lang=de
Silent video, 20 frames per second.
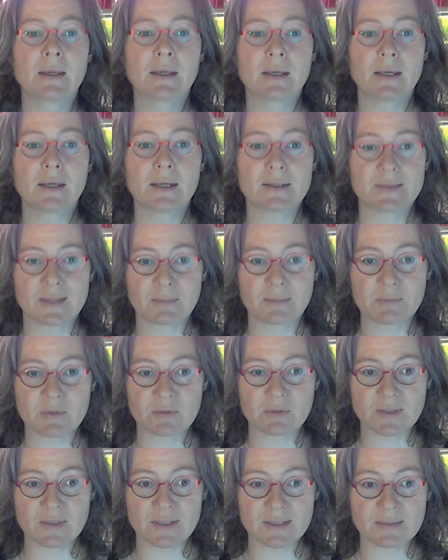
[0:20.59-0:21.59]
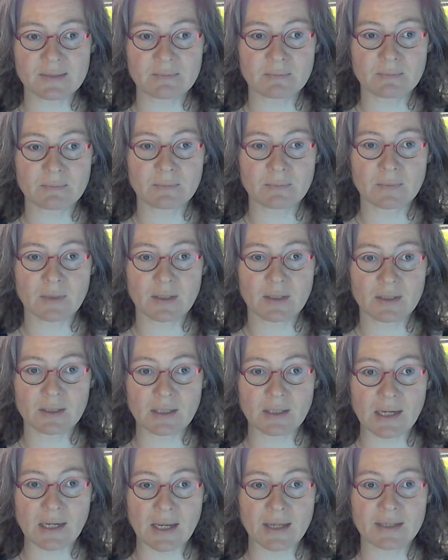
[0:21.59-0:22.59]
Es gibt zu diesem
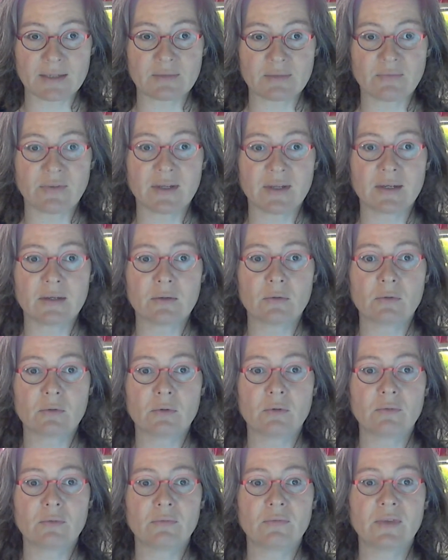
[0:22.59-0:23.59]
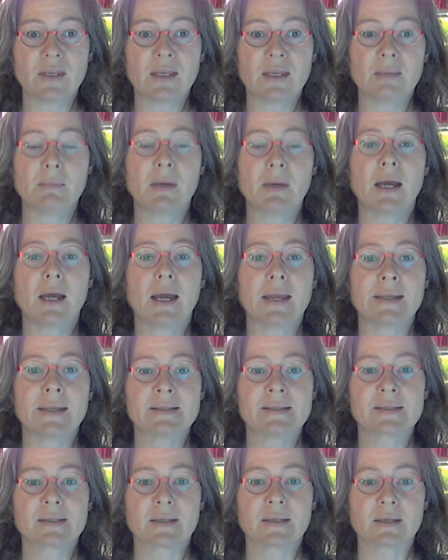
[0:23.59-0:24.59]
kleinen Video wie immer ein
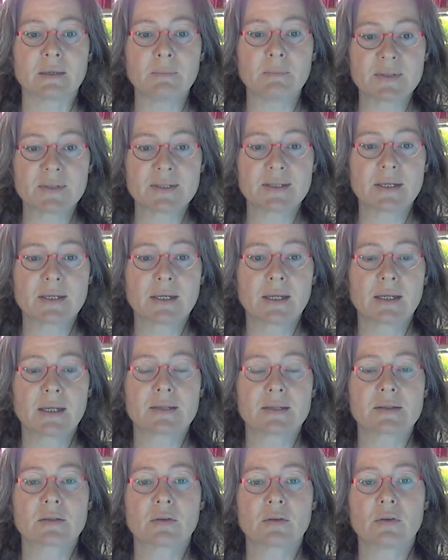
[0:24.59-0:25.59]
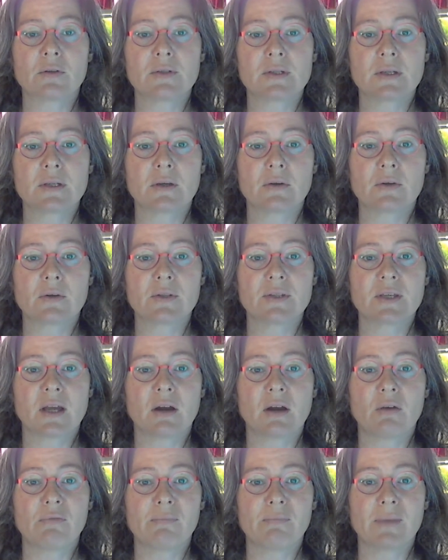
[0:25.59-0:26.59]
Skript, das könnt ihr euch
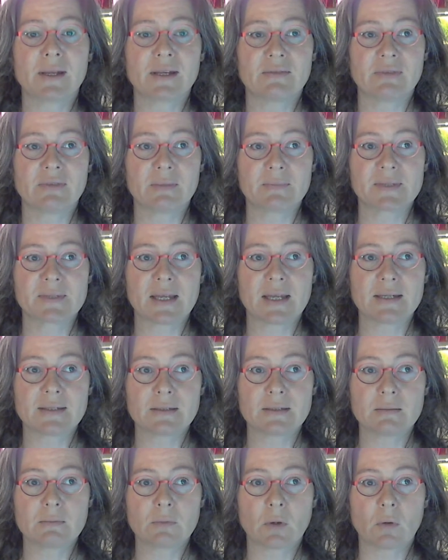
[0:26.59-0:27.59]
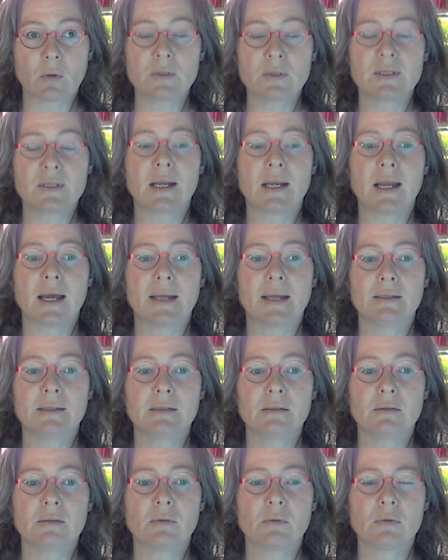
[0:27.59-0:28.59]
auf meiner Webseite
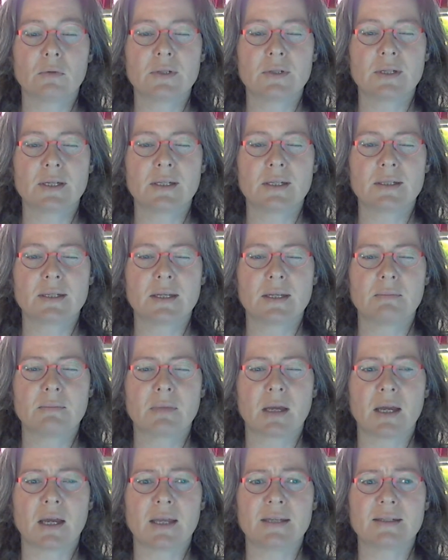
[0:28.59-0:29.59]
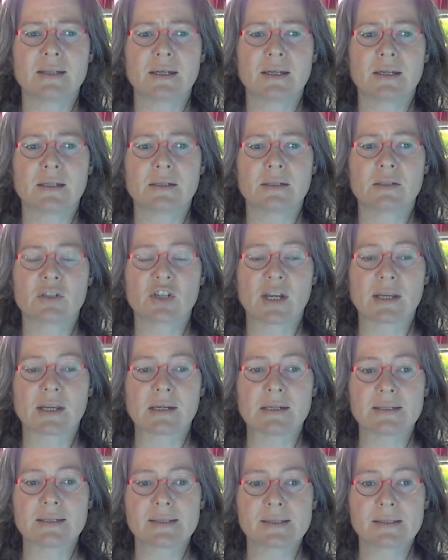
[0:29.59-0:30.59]
runterladen unter dem Reiter
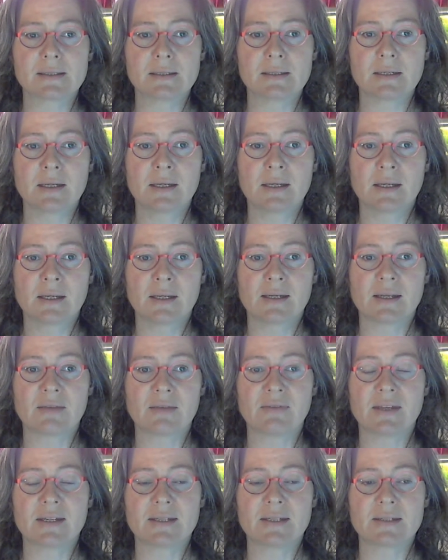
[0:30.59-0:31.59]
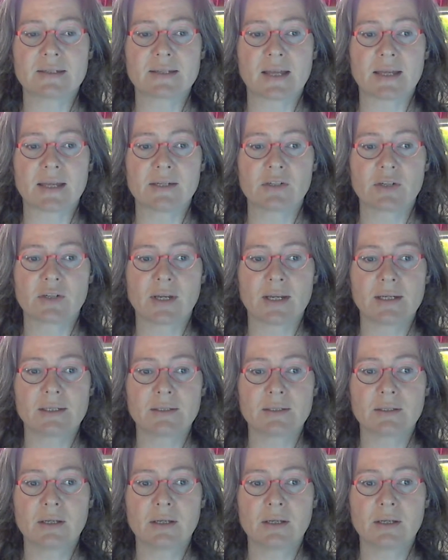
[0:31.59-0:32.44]
Checklisten. Da werde ich das einstellen.